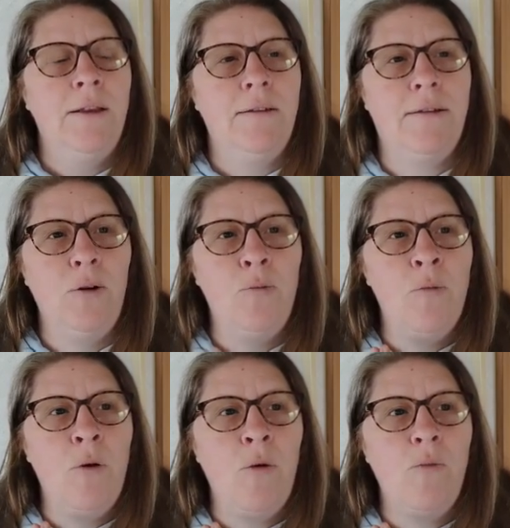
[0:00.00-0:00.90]
C'est le
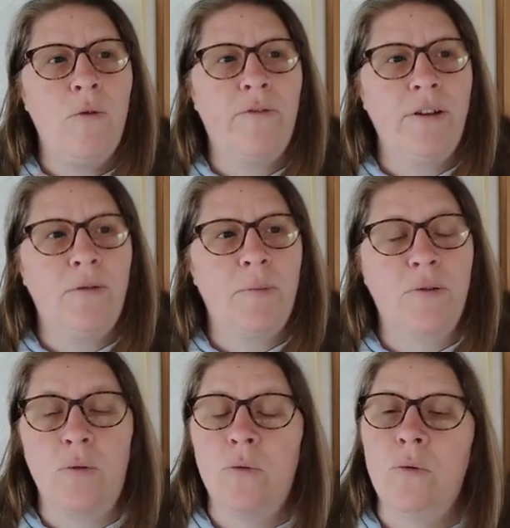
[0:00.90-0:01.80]
moment où, en fait,
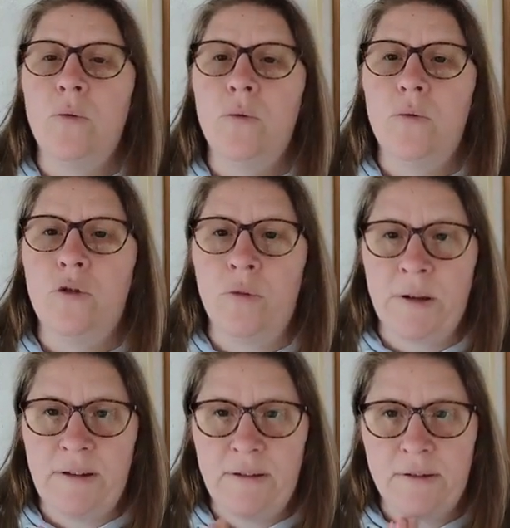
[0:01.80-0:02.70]
parce que
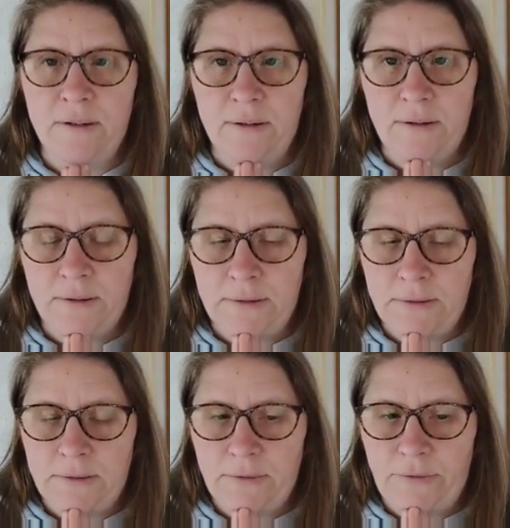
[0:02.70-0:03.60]
Jean-Baptiste
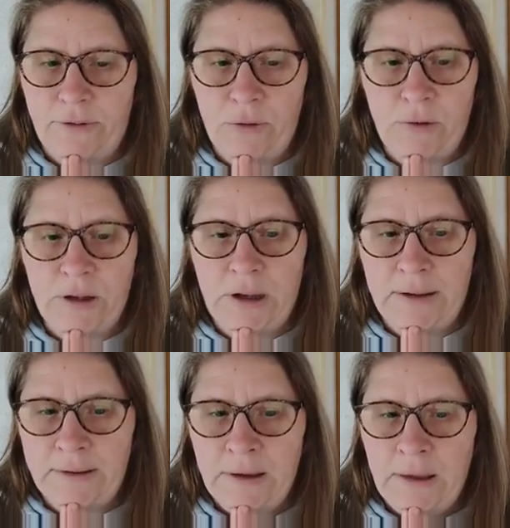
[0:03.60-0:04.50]
fait du
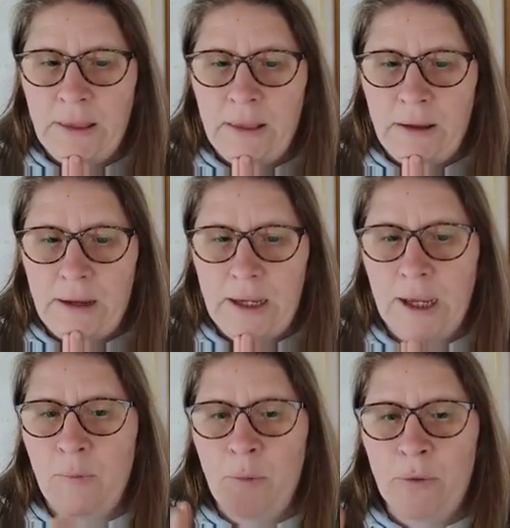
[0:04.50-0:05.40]
théâtre, et
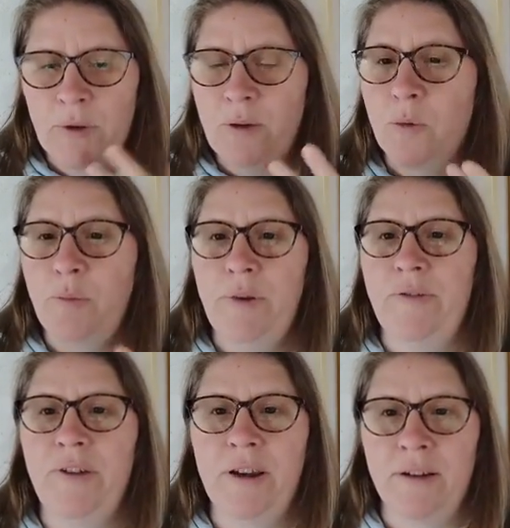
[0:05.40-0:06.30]
à un moment donné, donc, il
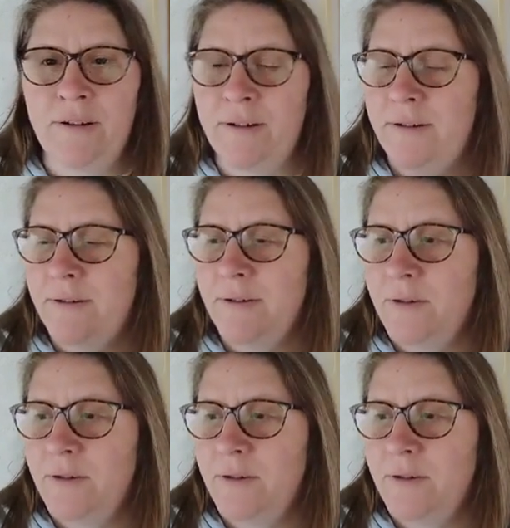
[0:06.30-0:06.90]
fait un.